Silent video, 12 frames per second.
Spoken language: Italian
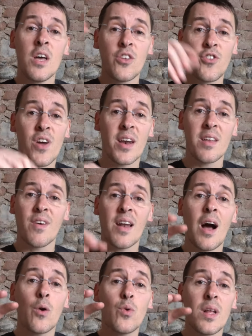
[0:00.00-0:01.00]
ci
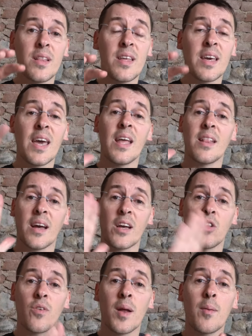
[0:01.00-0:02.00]
arriverà un'etichetta
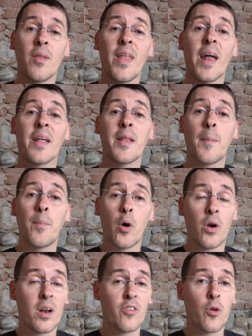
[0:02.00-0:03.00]
che dovremo andare ad
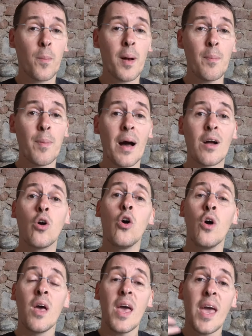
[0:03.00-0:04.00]
apporre sopra il pacco